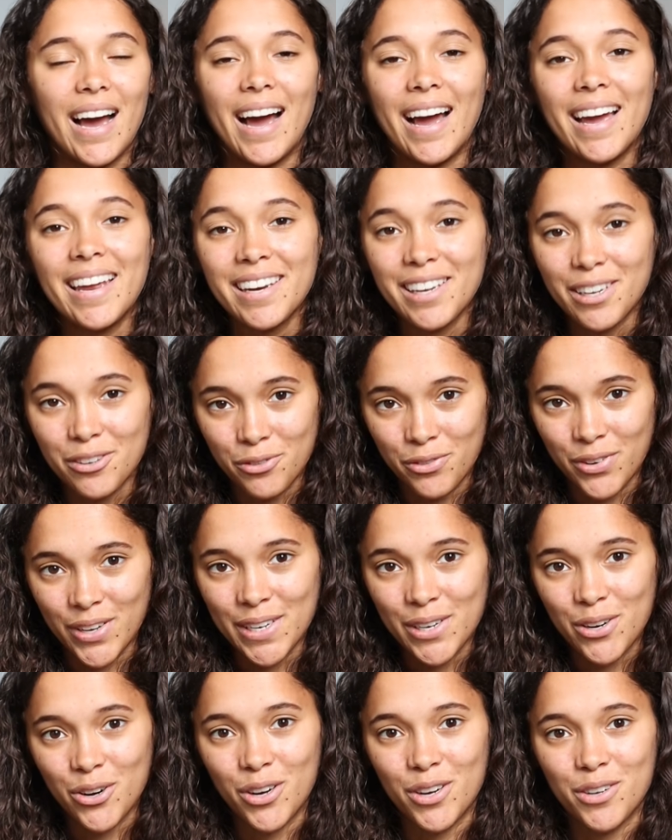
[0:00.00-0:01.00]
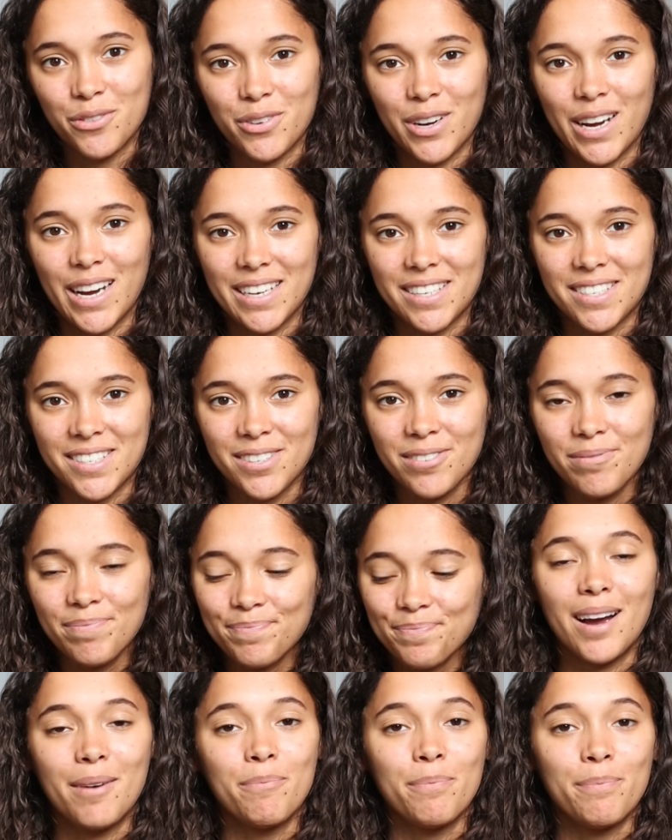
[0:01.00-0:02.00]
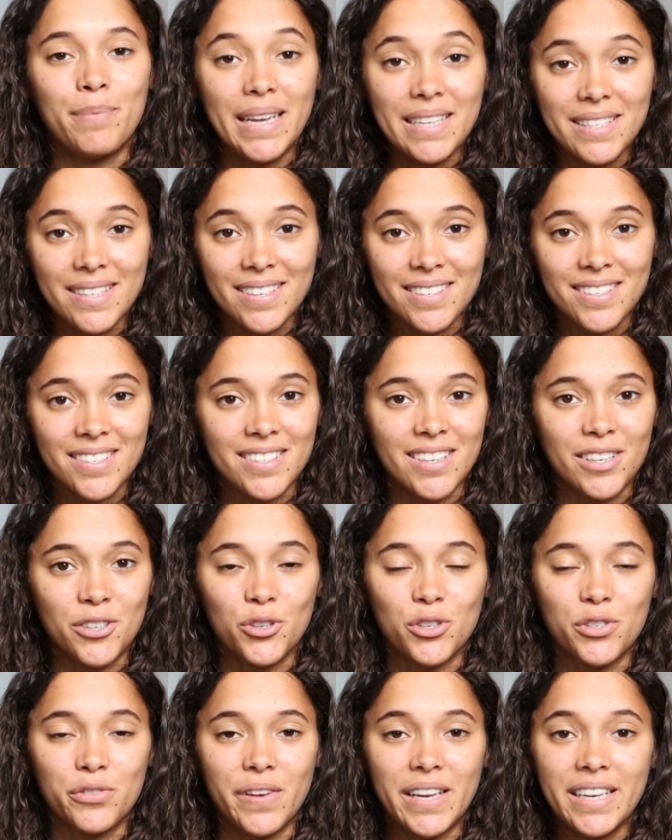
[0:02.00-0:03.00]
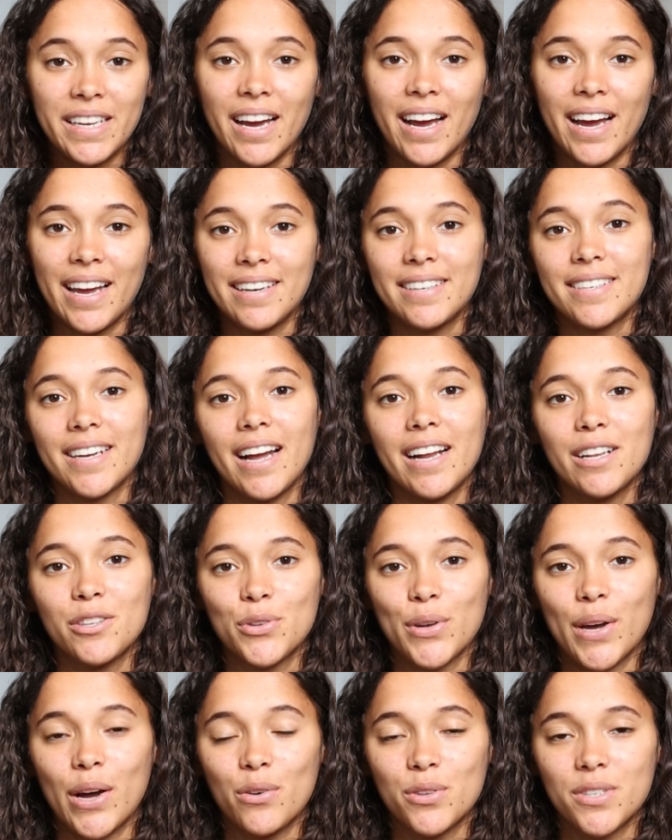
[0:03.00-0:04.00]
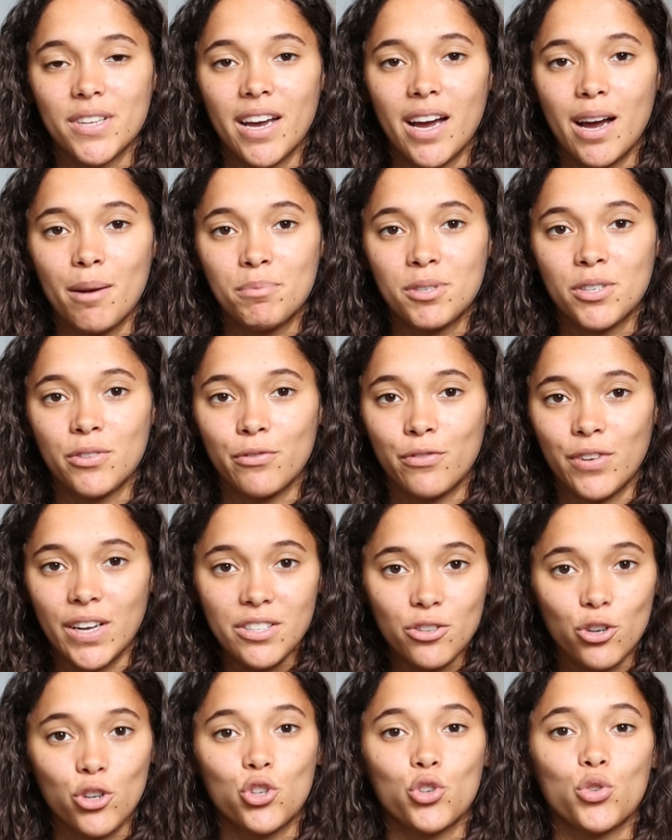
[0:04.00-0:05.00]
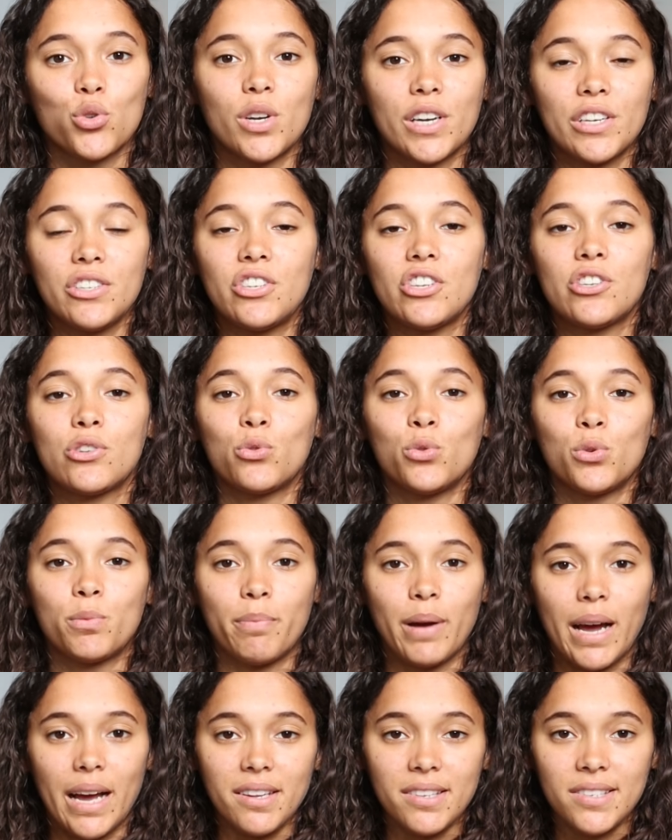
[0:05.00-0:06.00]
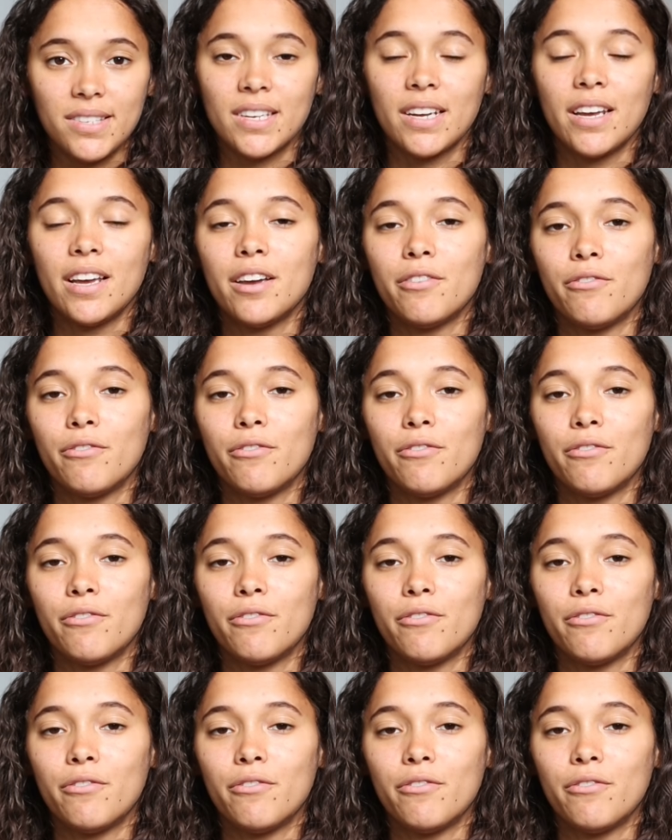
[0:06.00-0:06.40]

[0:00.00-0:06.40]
einige Fehlkäufe hatte. Am besten ist es natürlich, wenn ihr ein Teil zu Hause habt, was euch schon richtig gut passt.